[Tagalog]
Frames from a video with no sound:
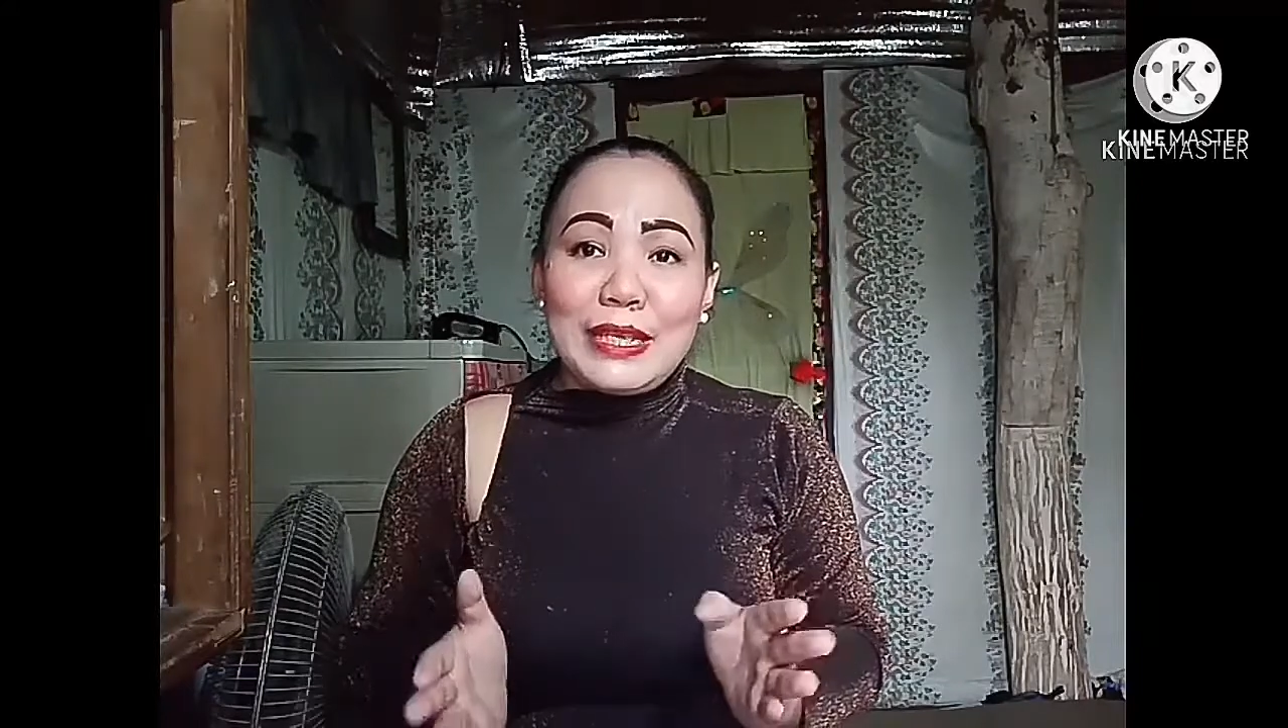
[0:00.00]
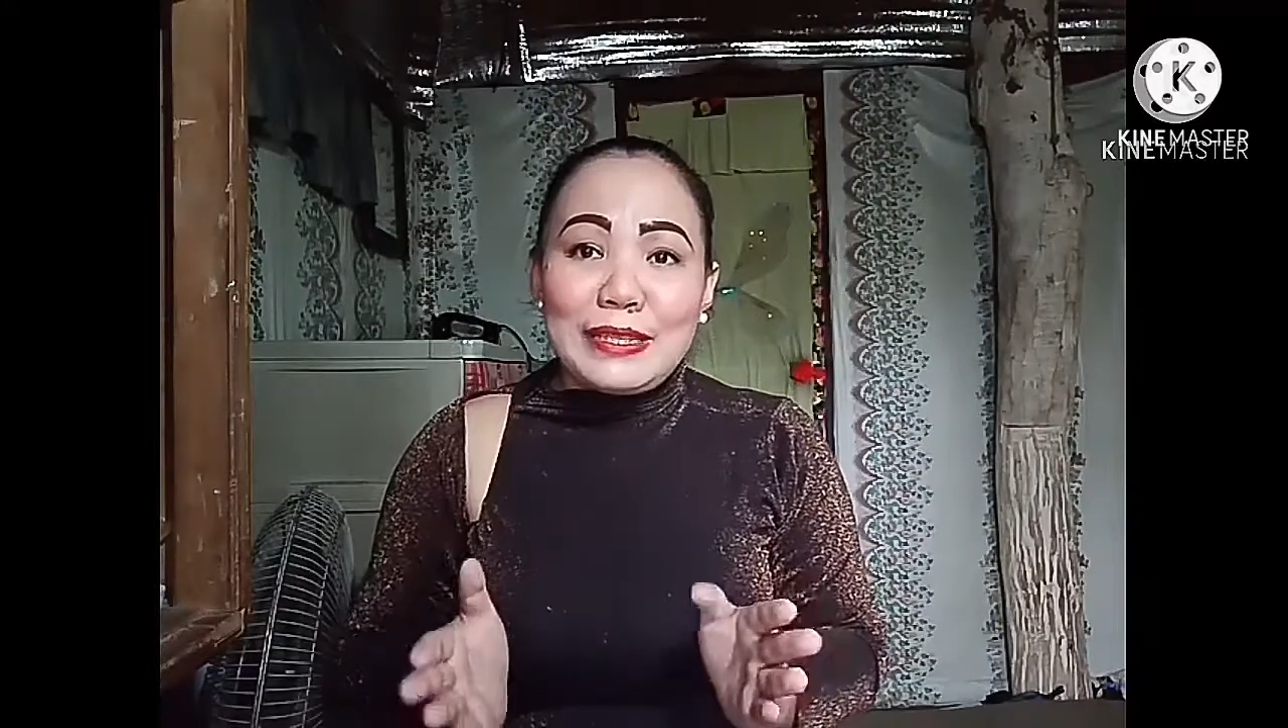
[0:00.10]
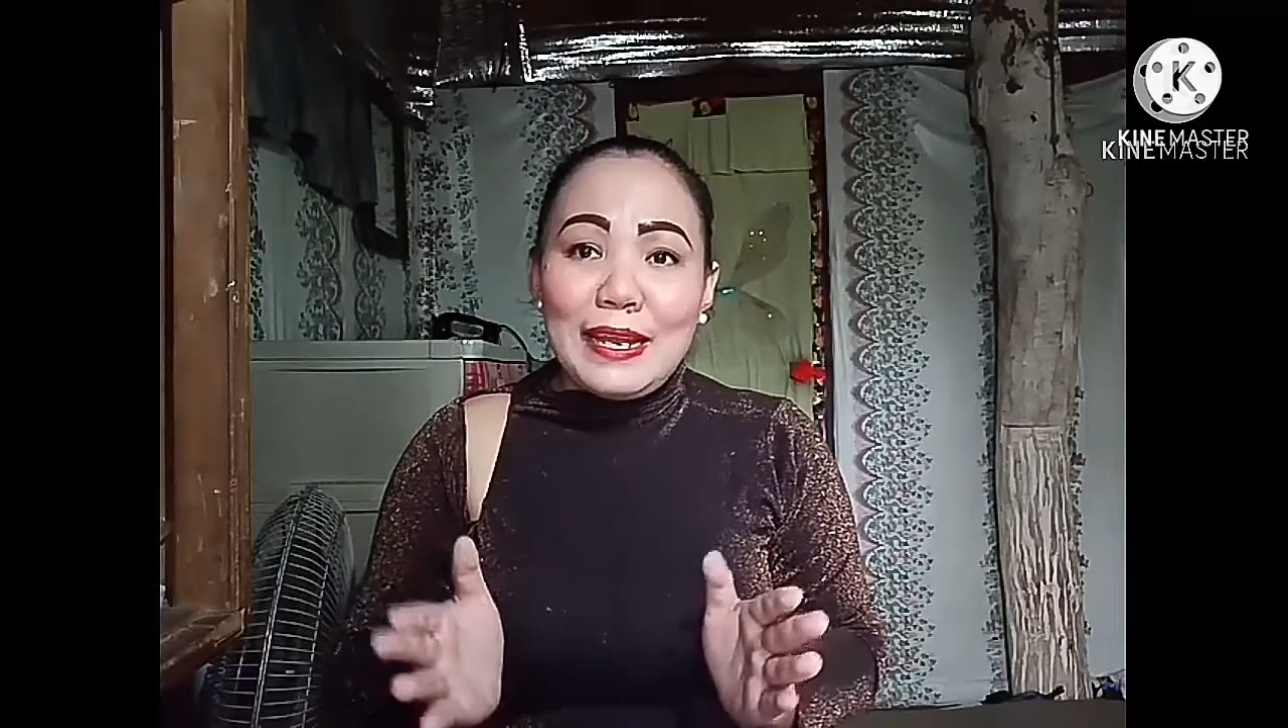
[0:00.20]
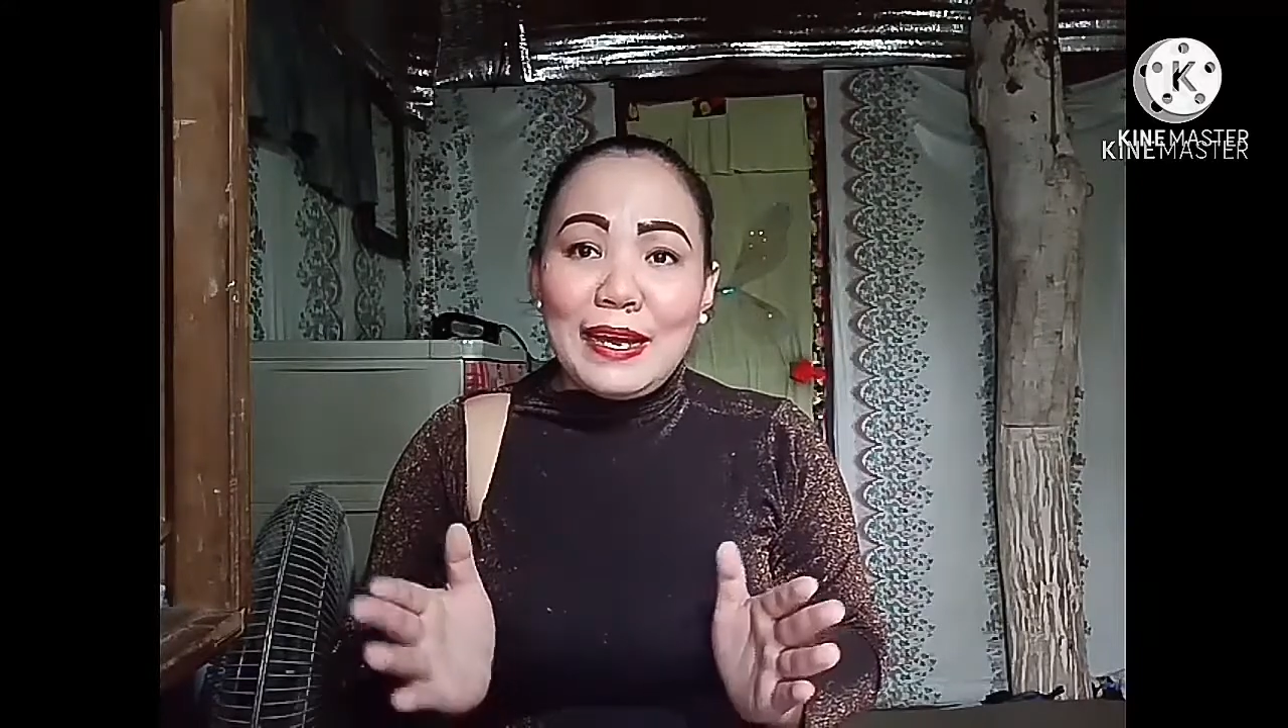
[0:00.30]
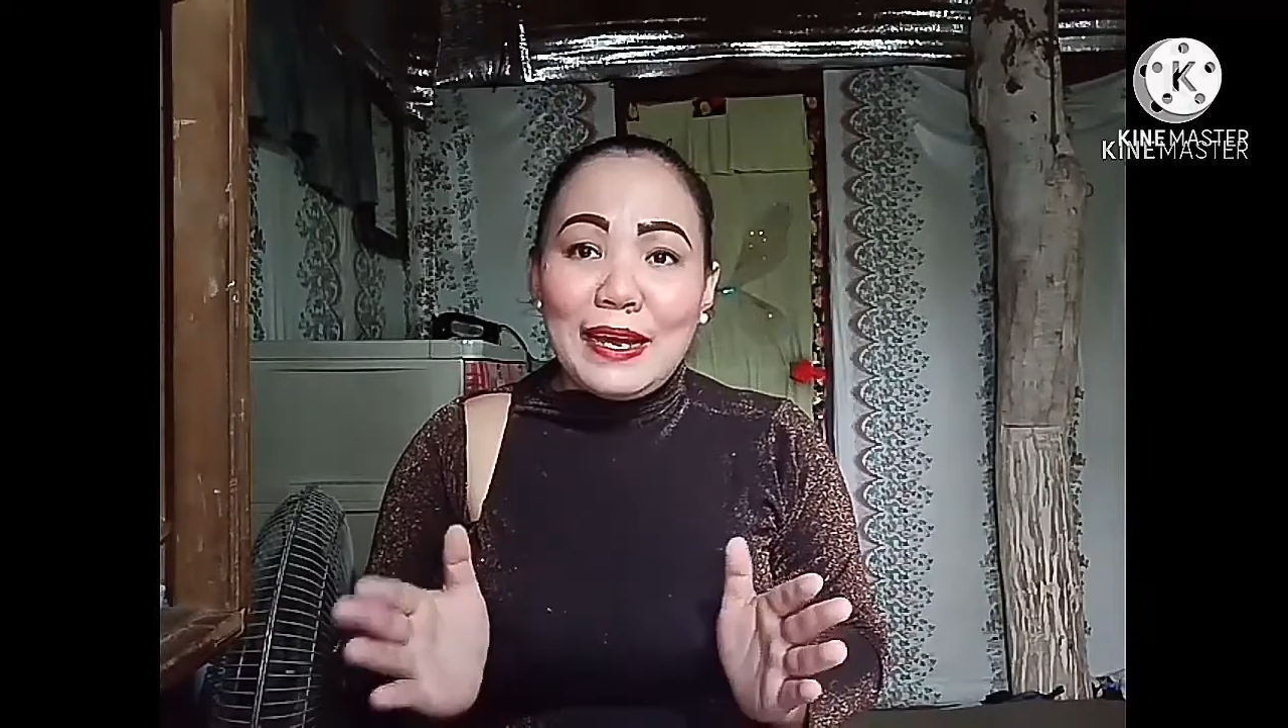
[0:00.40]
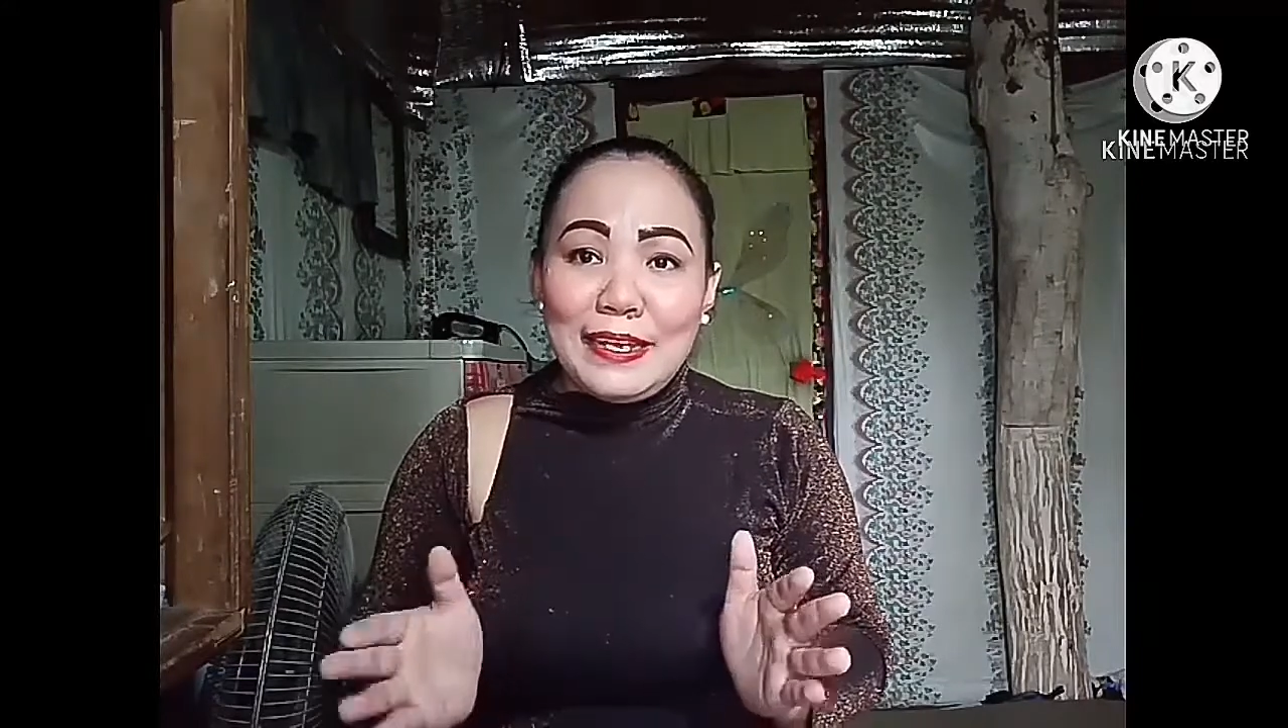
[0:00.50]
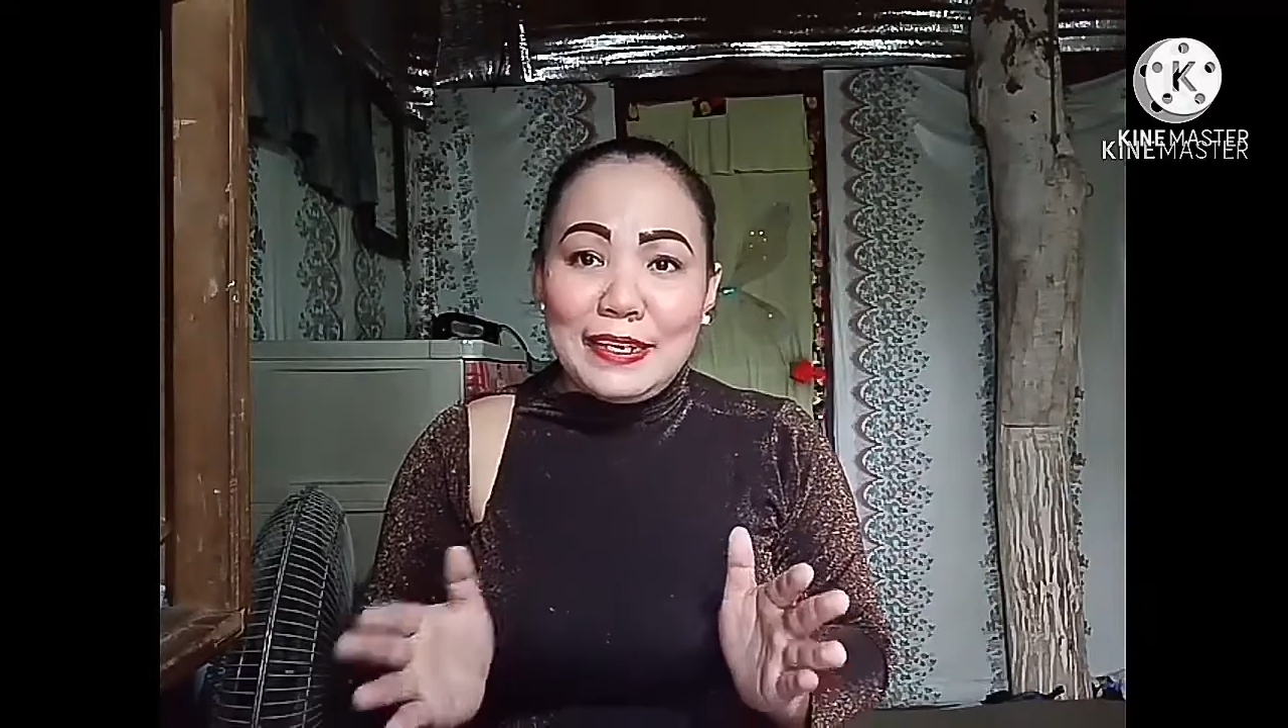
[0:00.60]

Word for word: tatalakay